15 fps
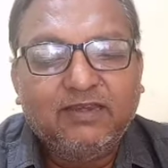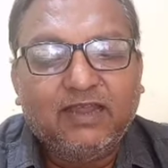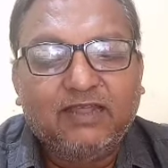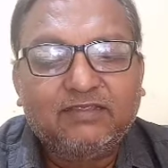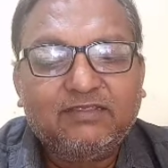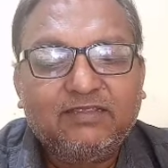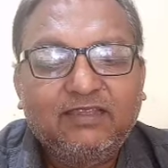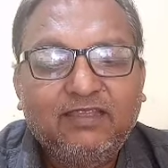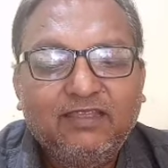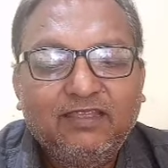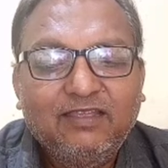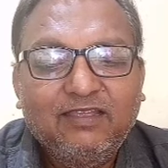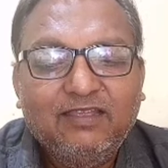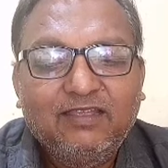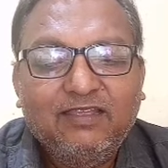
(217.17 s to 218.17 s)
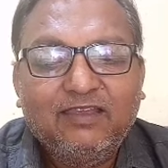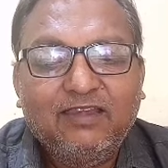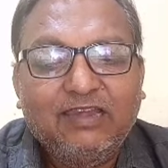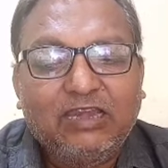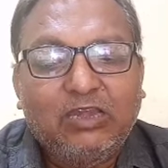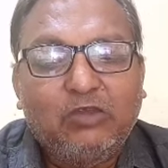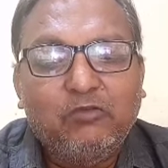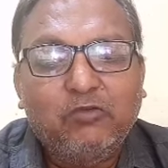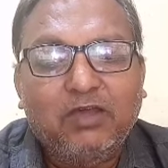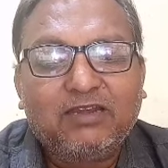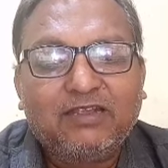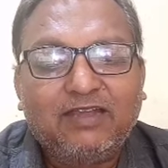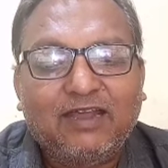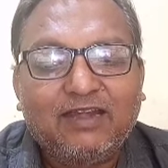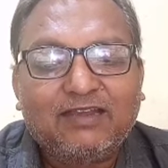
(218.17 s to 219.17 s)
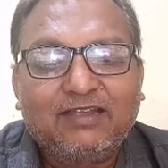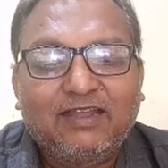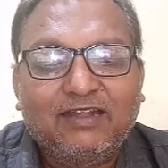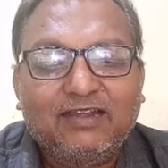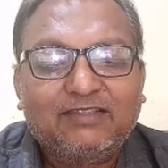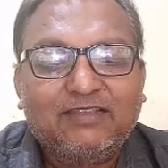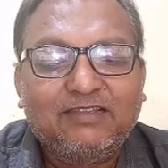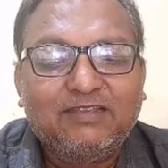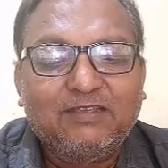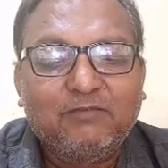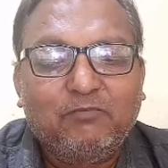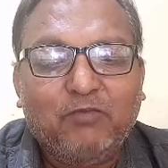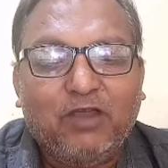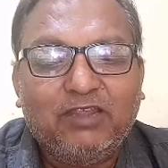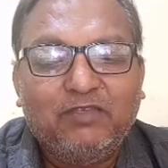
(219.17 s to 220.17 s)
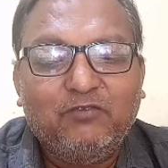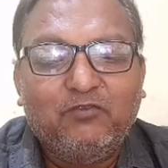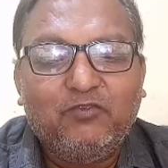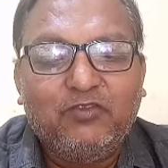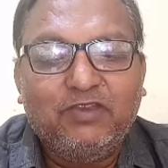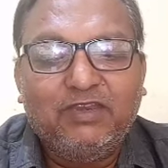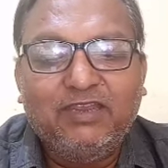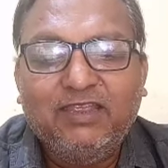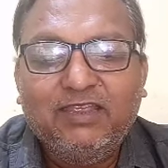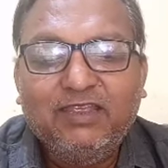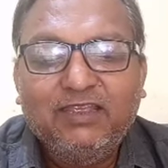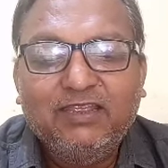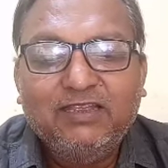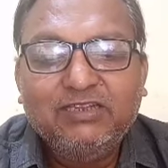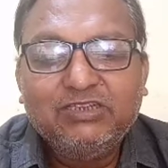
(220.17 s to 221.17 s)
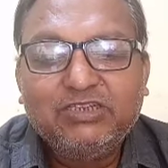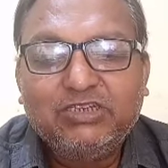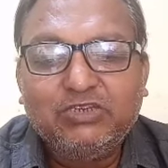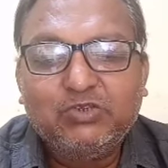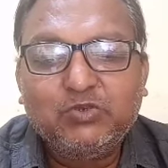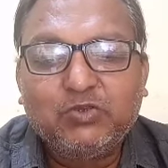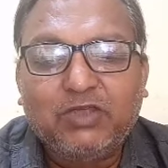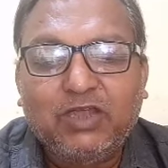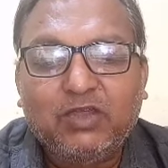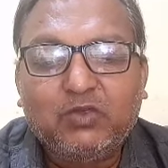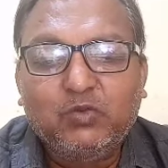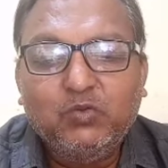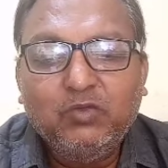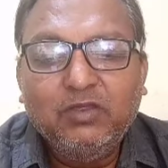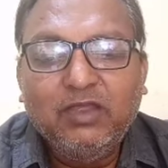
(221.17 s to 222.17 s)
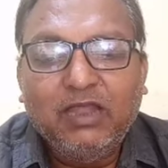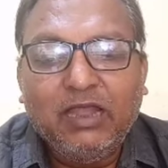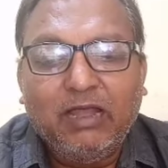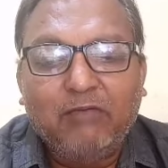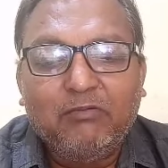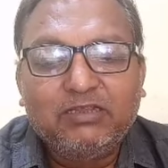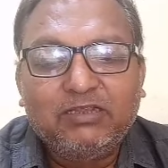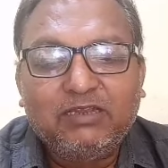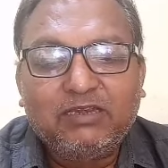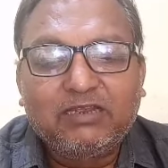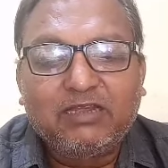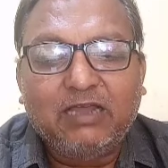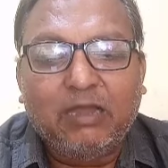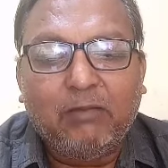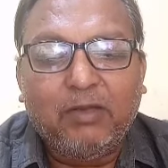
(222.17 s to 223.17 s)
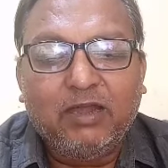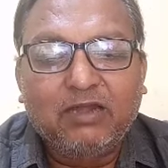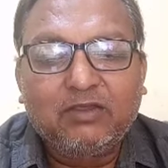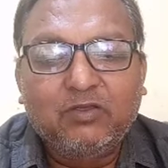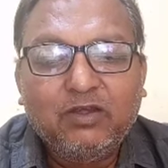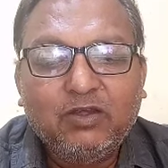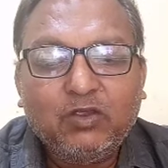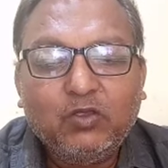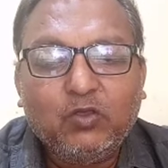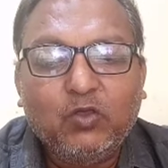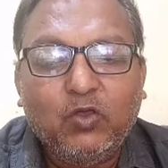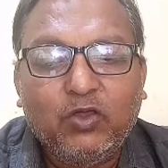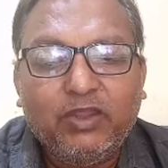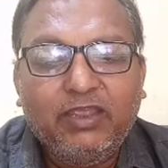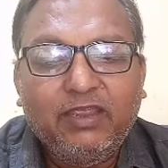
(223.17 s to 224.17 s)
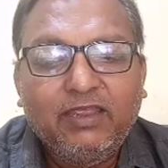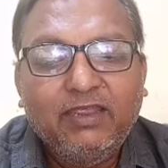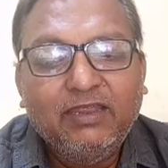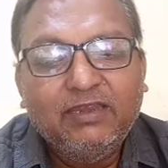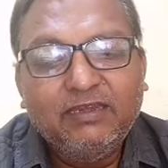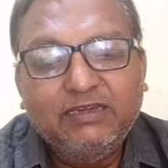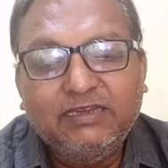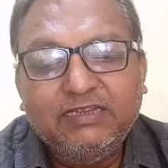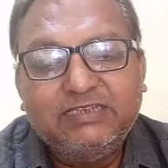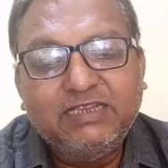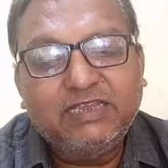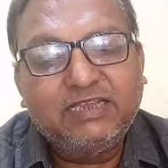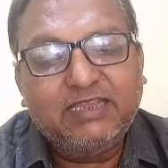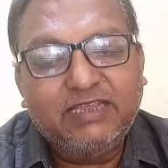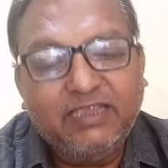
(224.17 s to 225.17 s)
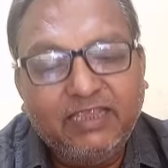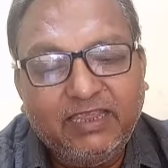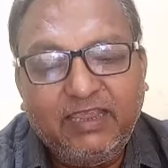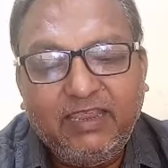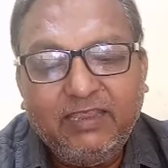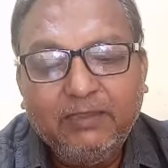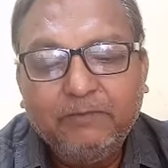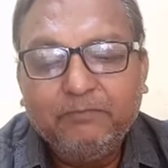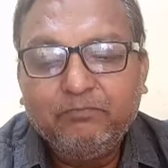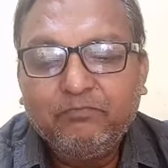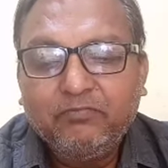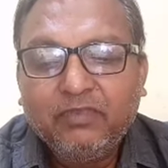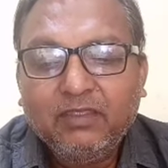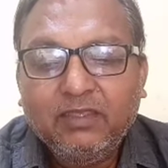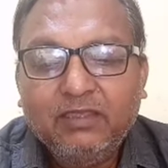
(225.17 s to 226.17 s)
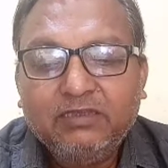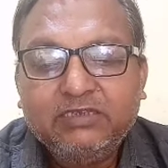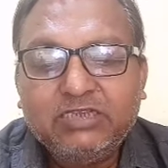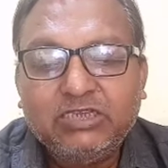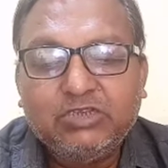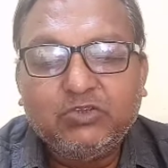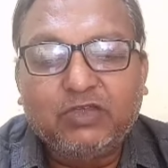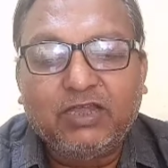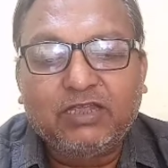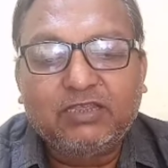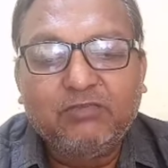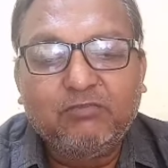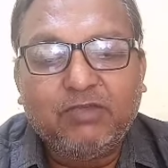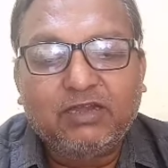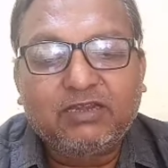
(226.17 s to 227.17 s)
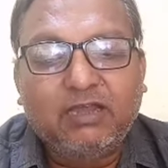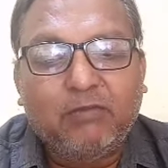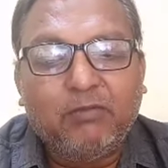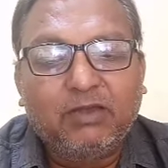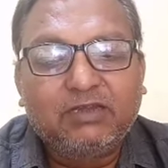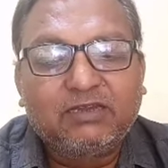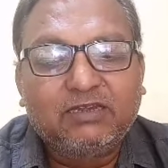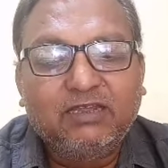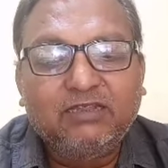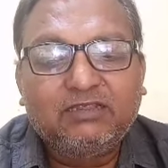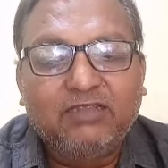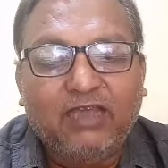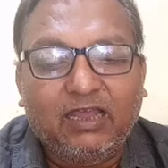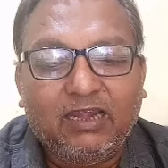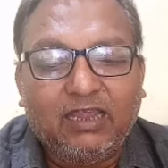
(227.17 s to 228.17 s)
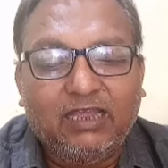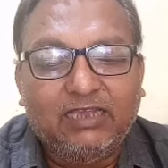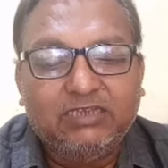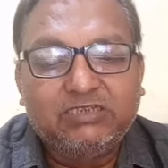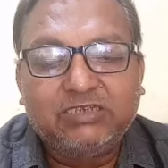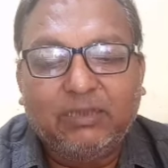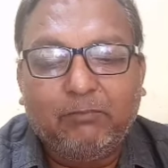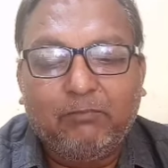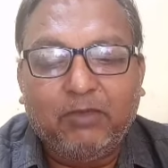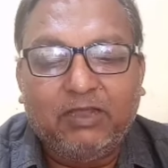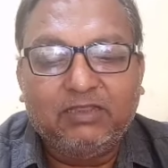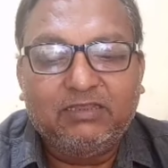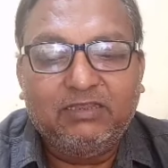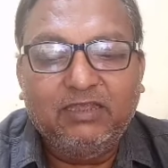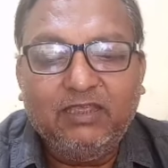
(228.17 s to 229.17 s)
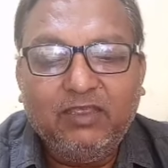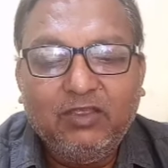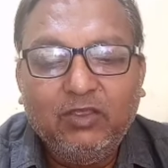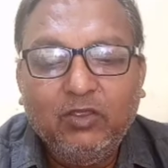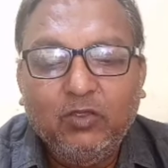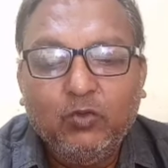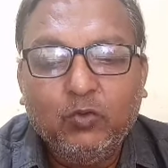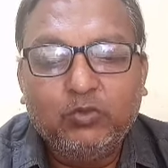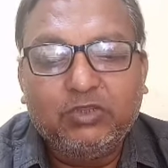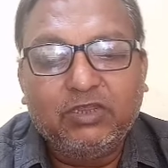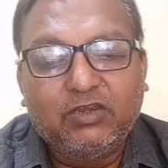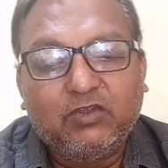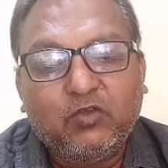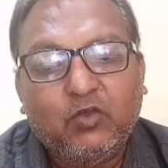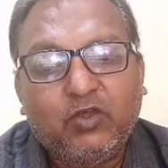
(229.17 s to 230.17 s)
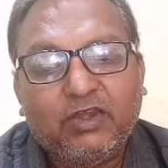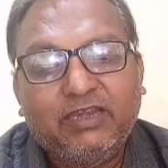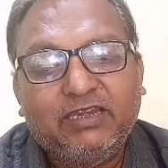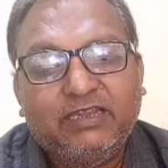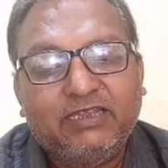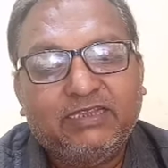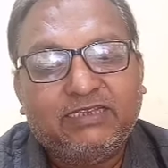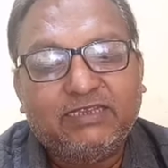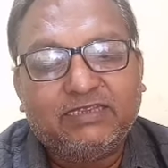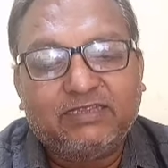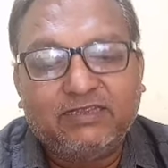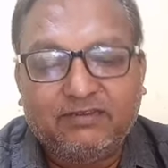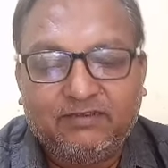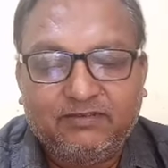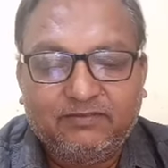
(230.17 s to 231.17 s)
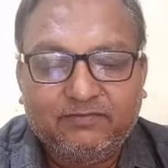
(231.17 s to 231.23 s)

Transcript: রাতে লিলুয়ার কারখানা থেকে বাড়ি ফিরে সেজ কাকু আমাদের খাবার ঘরে নিজে খেয়ে সেজ কাকিমার খাবারটা থালায় চাপা দিয়ে ওদের ঘরে নিয়ে যেতেন